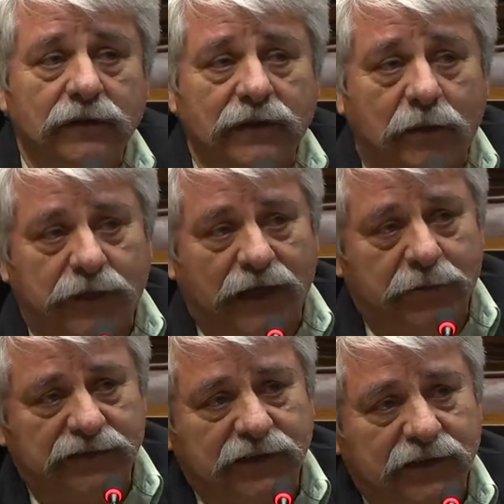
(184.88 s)
también he
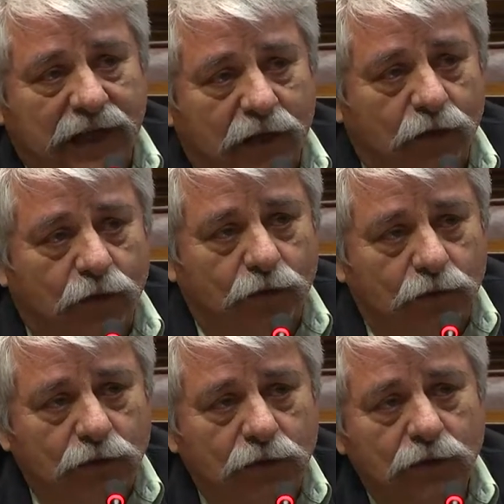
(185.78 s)

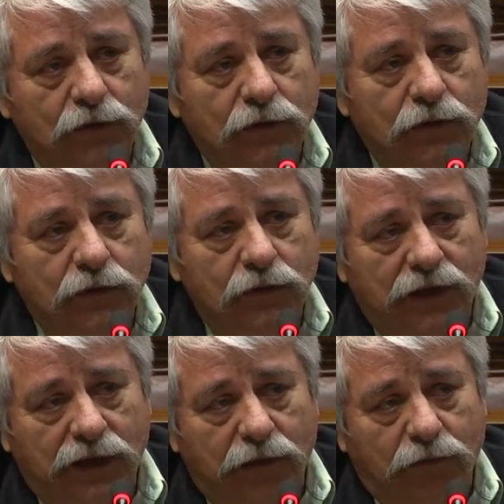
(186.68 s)
presentado
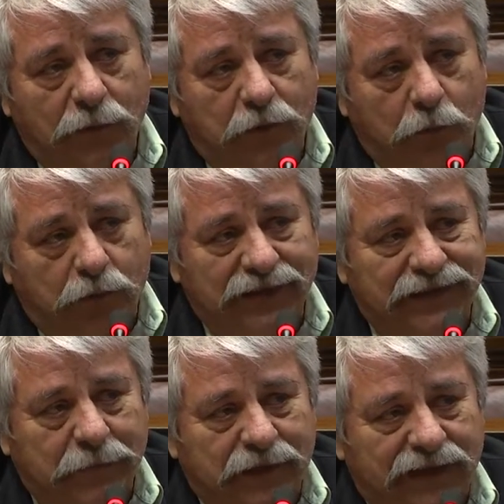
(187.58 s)
eh, una
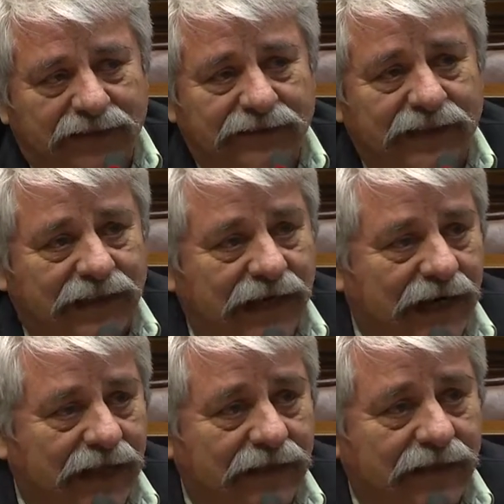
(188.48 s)
propuesta para que se
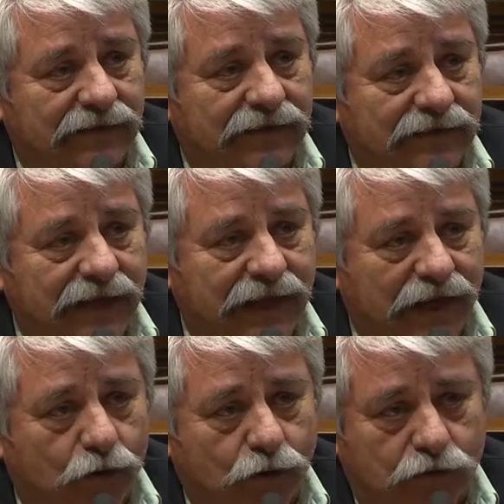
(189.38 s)
declare el 16 de
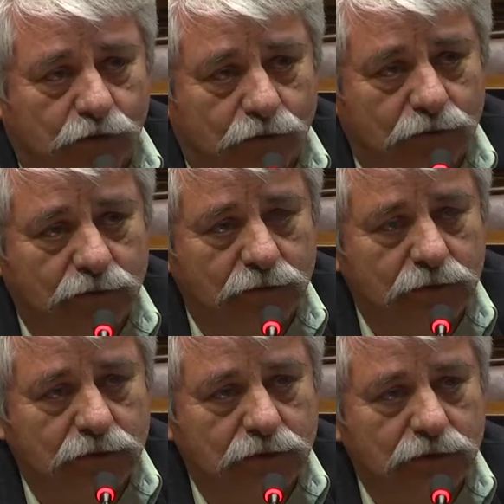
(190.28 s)
agosto
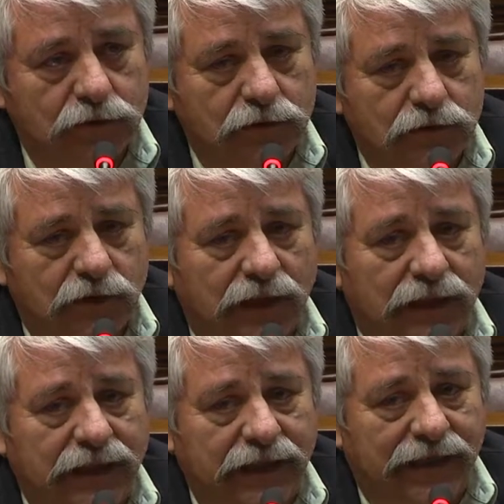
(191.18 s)

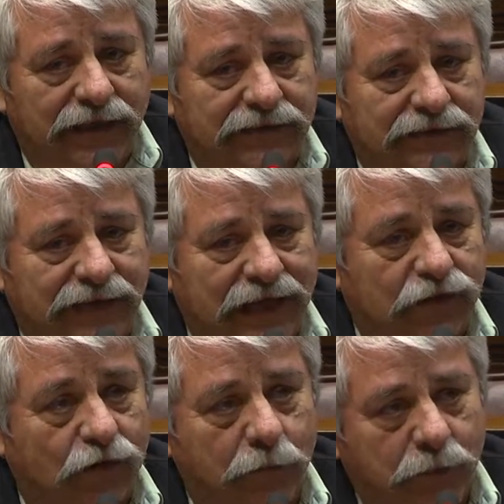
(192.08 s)
el día del
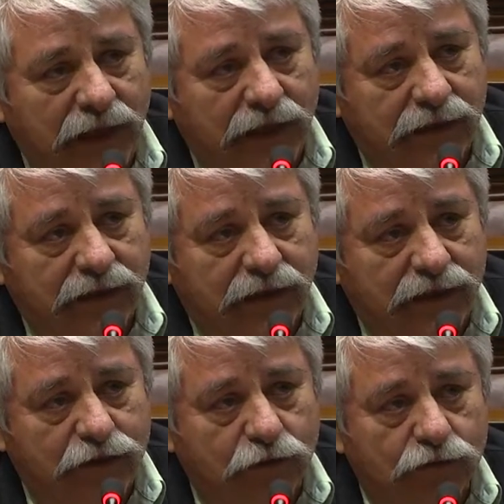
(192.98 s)
asesinato de miles de
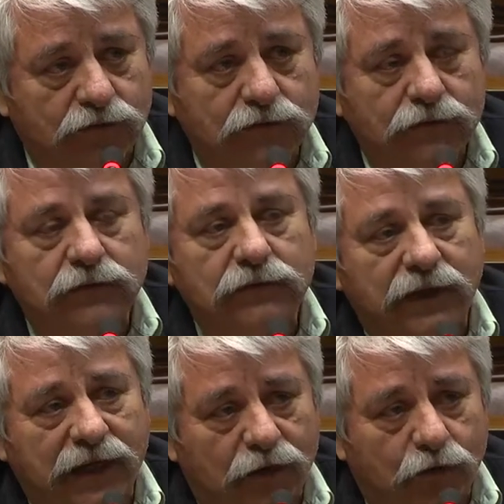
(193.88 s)
niños
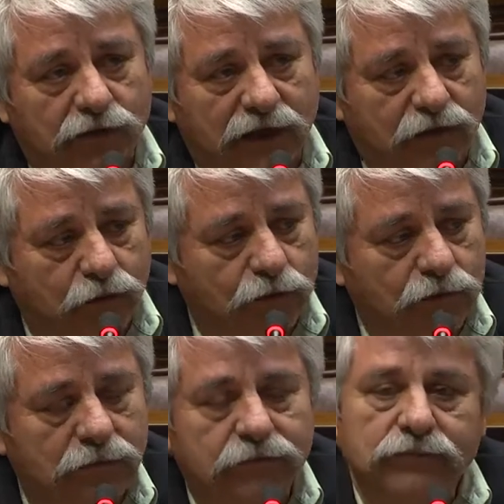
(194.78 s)
en Acostañú
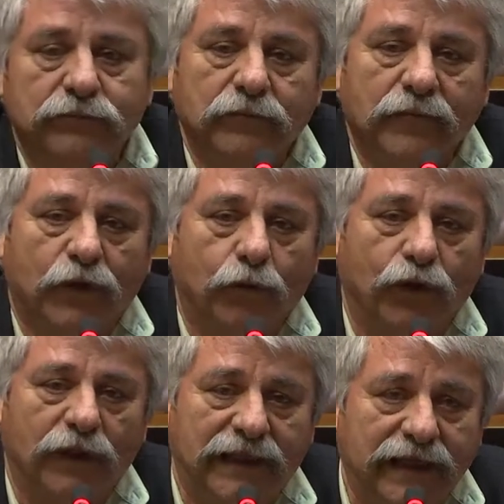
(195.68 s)

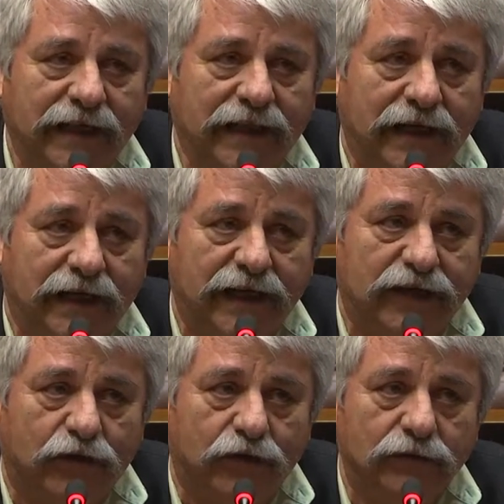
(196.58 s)
como el día del
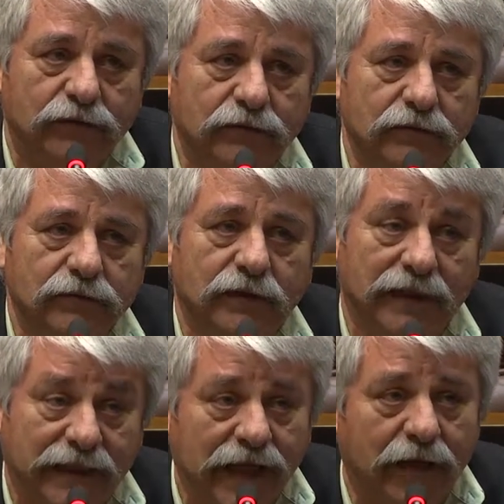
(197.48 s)
niño
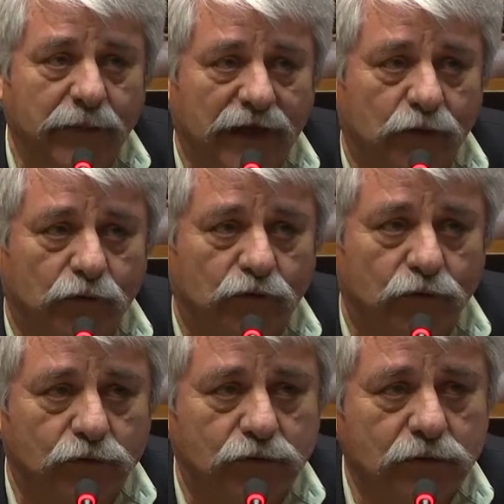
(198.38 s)
del Mercosur,